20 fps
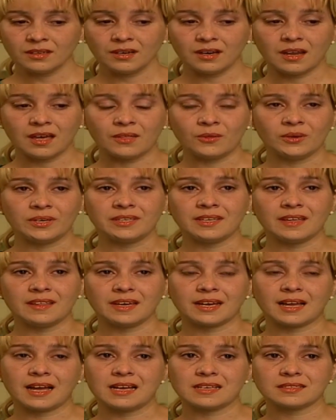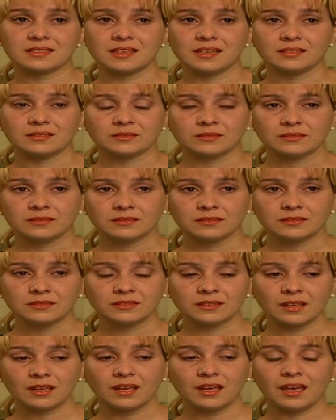La dueña de casa
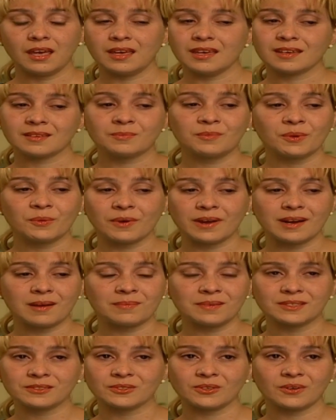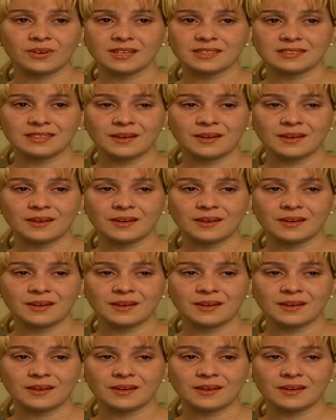ella es muy buena persona,